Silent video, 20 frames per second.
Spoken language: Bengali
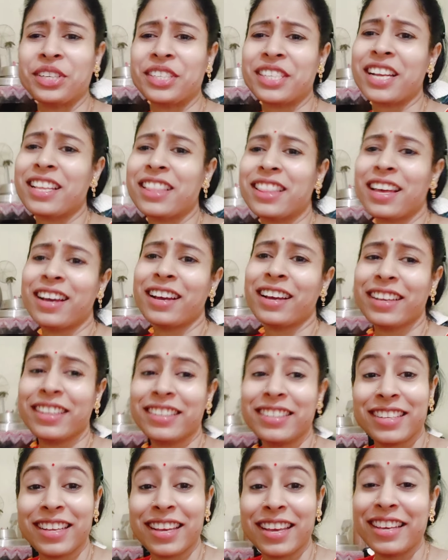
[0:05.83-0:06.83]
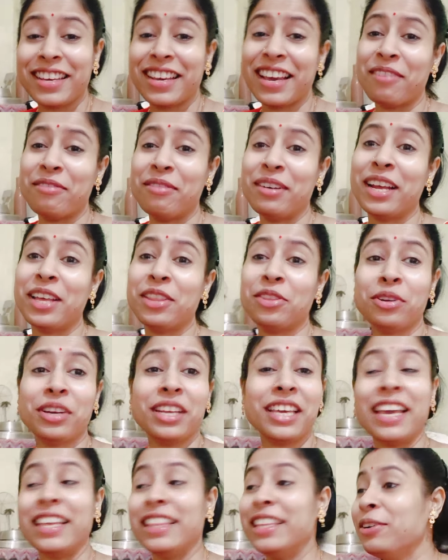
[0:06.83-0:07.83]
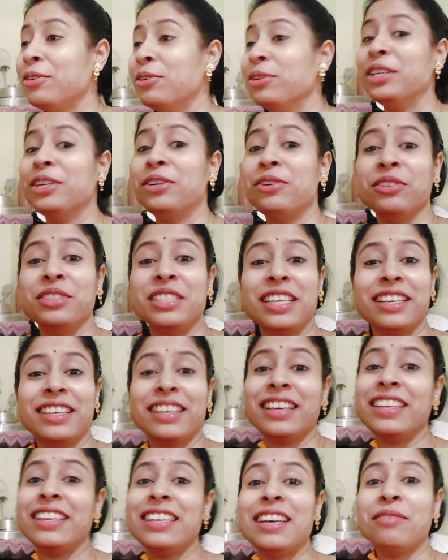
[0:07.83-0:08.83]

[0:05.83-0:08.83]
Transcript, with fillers: বসা থাকে যেই ক্যামেরা ধরি এদিক ওদিক খোঁজে